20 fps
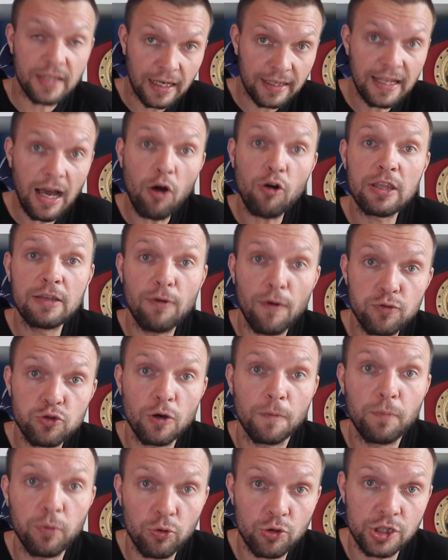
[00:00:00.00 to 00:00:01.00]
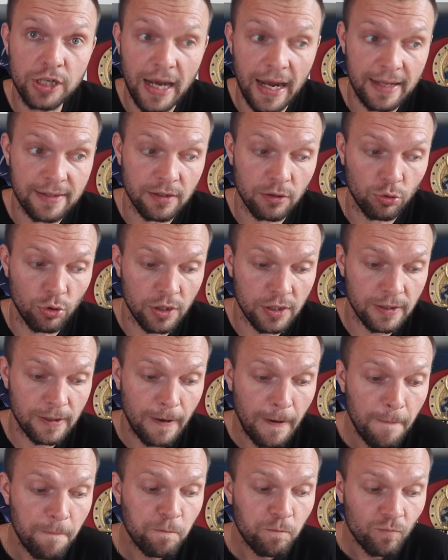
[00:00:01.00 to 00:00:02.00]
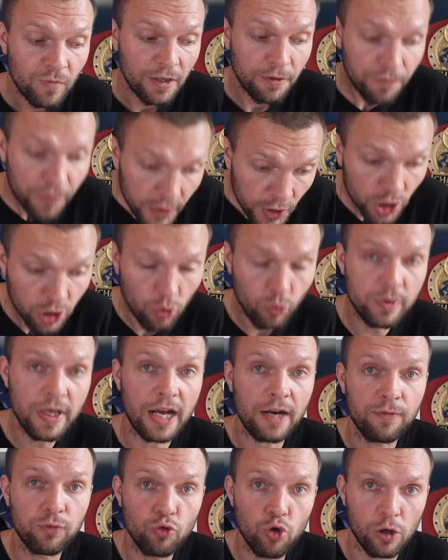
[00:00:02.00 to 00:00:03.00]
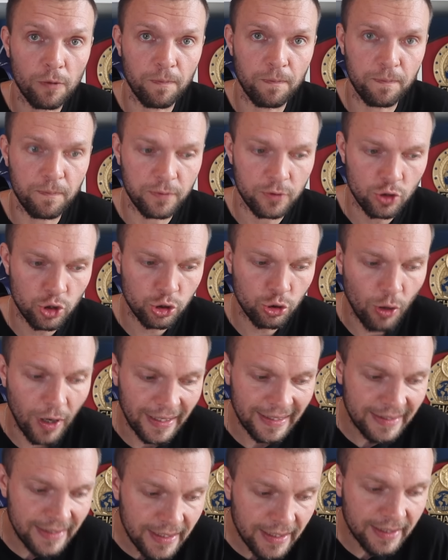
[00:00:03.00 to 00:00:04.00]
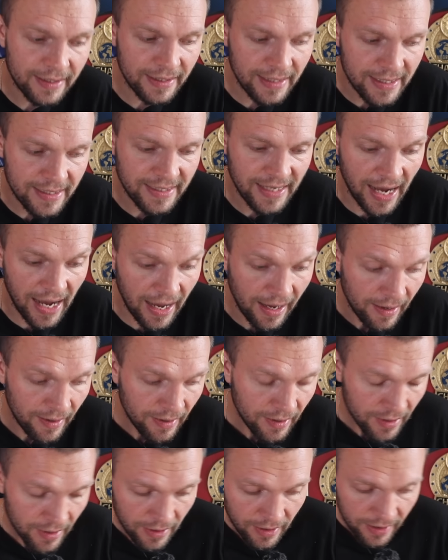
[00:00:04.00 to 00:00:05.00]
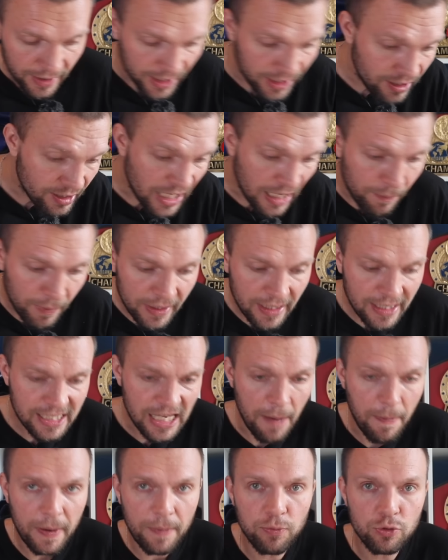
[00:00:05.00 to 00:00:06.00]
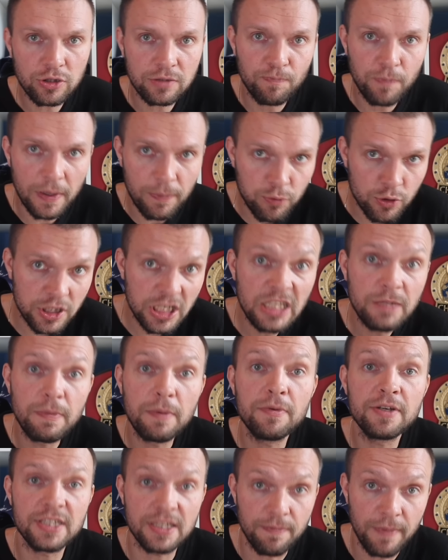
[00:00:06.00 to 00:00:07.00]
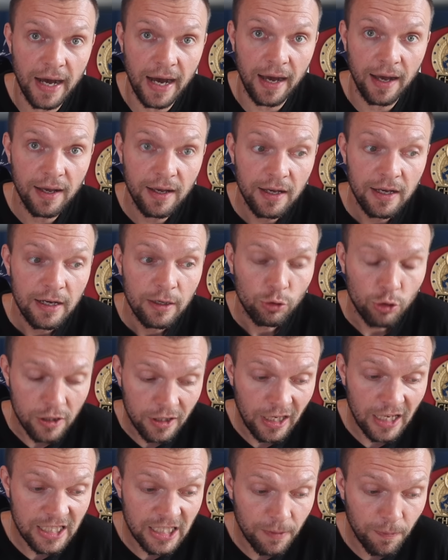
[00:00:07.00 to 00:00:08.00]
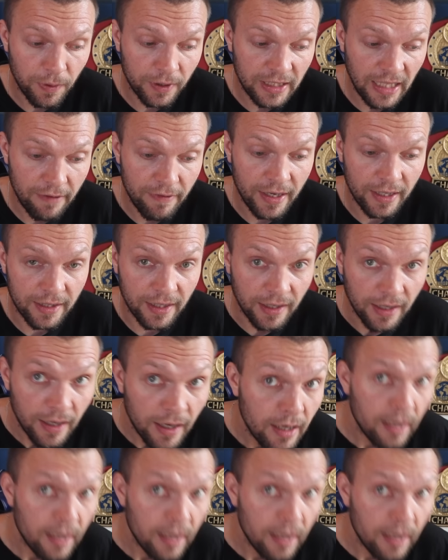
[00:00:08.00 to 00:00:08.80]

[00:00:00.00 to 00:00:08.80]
тогда у него все получается. То есть фишка удара в корпус, что от них нельзя, их как бы нельзя пропустить мимо себя. То есть если по голове ты